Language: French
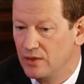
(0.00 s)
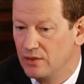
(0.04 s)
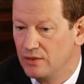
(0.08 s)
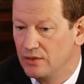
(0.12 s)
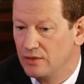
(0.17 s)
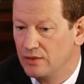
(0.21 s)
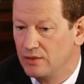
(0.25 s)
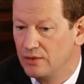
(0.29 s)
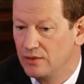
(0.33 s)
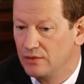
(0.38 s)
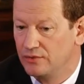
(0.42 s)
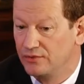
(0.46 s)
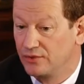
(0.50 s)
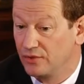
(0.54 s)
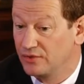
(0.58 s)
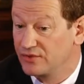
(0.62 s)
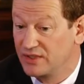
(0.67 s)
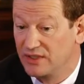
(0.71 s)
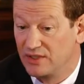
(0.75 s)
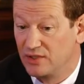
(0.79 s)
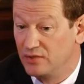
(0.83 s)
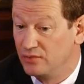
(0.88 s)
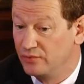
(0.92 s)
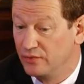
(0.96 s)
euh,
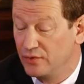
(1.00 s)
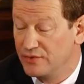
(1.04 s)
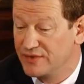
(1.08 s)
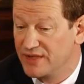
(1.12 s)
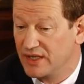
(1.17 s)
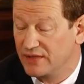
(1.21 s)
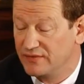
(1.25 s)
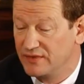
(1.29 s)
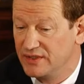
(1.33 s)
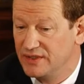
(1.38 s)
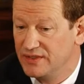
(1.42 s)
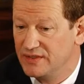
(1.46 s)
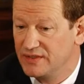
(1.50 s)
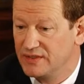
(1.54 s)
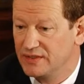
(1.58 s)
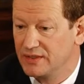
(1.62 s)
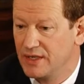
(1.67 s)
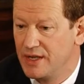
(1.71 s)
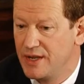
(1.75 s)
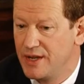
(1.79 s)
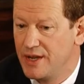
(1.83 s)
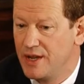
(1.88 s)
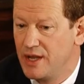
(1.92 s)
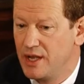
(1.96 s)
danser des nouveaux services
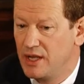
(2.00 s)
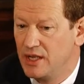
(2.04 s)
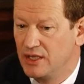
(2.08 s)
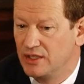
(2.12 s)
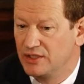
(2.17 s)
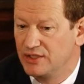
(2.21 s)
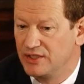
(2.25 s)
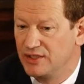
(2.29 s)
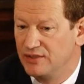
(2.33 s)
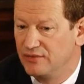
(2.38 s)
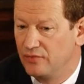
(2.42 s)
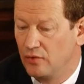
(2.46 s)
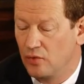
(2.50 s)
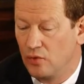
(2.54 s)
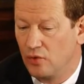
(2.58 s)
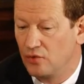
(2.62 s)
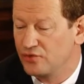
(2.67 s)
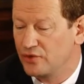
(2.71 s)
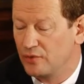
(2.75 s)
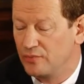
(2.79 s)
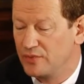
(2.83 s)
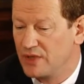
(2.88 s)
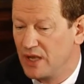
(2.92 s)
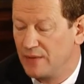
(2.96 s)
qui vont
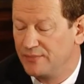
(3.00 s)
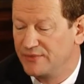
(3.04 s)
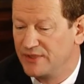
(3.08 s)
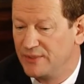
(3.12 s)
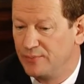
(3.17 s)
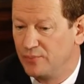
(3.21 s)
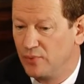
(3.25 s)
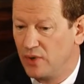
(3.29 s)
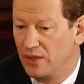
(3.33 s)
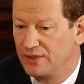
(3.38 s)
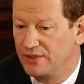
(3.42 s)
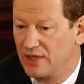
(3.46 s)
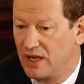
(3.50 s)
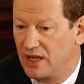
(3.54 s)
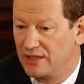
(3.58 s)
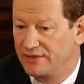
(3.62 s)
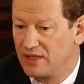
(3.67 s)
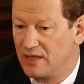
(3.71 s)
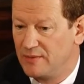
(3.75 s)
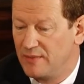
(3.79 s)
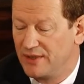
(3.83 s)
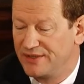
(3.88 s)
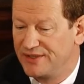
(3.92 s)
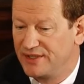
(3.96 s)
ressembler un petit peu à de la
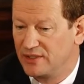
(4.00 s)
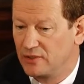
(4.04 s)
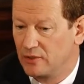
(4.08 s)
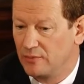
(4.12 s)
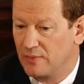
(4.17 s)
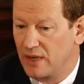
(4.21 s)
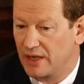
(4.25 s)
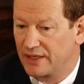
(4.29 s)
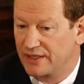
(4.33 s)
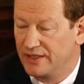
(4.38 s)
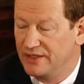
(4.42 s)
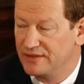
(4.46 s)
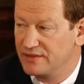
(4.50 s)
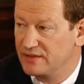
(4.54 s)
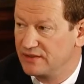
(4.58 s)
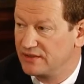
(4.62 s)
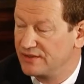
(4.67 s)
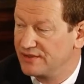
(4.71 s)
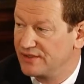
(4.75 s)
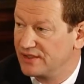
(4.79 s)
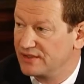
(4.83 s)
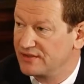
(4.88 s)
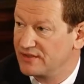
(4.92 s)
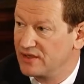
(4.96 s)
télématique embarquée,
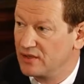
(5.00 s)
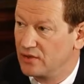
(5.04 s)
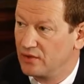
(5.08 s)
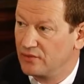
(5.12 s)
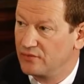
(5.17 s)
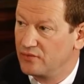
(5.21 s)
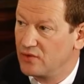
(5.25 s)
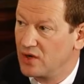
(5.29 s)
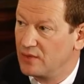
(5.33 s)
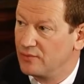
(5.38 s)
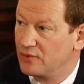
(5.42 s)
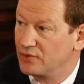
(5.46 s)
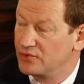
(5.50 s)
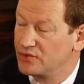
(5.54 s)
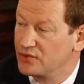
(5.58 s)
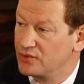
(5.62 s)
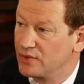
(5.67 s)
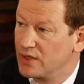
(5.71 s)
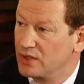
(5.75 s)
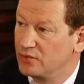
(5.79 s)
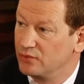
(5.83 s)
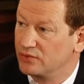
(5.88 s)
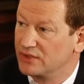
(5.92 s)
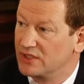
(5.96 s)
c'est-à-dire c'est l'envoi
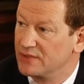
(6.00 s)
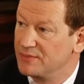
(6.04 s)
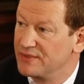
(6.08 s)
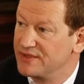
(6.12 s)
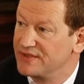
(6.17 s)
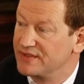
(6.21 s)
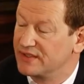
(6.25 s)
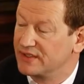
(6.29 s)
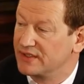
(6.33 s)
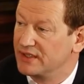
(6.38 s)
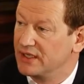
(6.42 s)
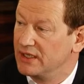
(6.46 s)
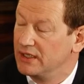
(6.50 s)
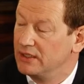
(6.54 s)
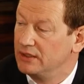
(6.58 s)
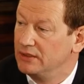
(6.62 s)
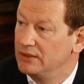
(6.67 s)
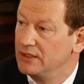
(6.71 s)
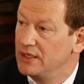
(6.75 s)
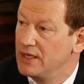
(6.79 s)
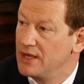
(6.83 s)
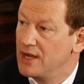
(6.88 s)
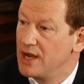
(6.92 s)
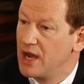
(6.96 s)
mensuel ou
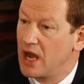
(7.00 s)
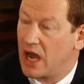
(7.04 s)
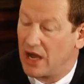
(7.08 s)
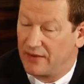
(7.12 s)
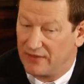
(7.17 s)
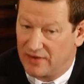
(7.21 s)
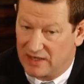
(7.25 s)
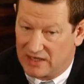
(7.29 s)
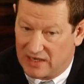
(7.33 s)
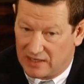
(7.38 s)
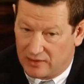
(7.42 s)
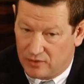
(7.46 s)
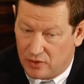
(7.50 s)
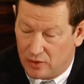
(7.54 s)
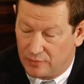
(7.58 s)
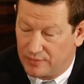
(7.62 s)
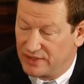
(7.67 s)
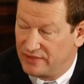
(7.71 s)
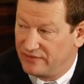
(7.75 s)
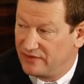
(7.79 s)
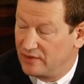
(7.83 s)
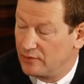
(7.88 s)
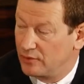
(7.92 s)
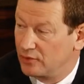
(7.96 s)
trimestriel, avec l'accord
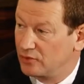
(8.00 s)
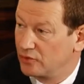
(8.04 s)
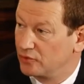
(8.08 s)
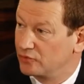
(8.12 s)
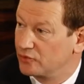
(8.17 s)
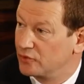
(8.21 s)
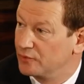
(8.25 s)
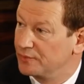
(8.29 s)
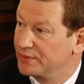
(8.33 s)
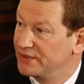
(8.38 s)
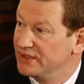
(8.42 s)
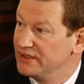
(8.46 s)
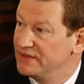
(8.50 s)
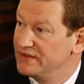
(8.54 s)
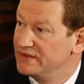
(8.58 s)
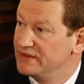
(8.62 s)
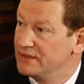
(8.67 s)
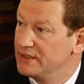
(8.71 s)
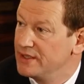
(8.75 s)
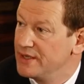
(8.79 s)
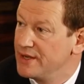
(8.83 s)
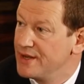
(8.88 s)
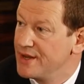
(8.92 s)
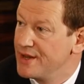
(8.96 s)
bien évidemment de l'entreprise,